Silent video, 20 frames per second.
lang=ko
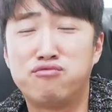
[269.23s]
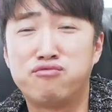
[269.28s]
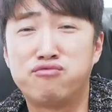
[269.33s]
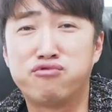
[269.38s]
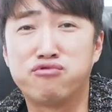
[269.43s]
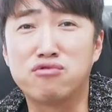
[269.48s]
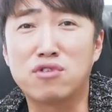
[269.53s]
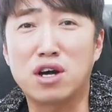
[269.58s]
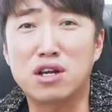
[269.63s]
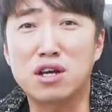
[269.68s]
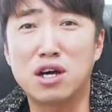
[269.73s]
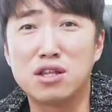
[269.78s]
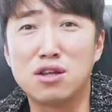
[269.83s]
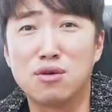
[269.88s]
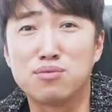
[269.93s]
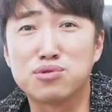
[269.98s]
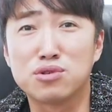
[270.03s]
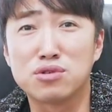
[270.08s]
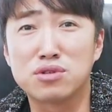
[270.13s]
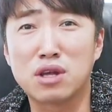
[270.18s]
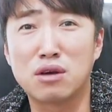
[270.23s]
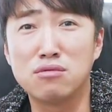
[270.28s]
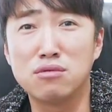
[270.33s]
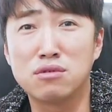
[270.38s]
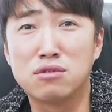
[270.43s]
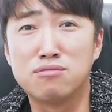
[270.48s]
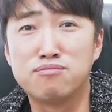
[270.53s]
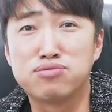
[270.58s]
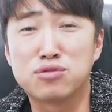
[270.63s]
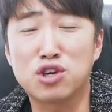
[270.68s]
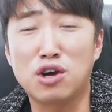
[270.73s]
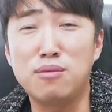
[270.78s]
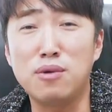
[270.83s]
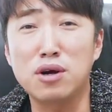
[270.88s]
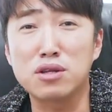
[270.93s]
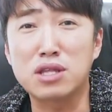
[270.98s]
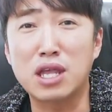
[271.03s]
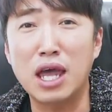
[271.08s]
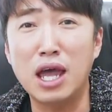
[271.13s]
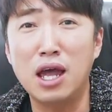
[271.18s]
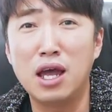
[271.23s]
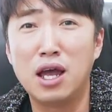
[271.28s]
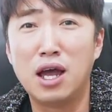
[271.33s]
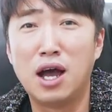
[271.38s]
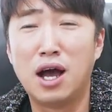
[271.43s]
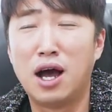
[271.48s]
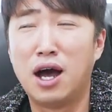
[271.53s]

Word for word: 눈가리 하나 없어졌다고? 그 처먹었대?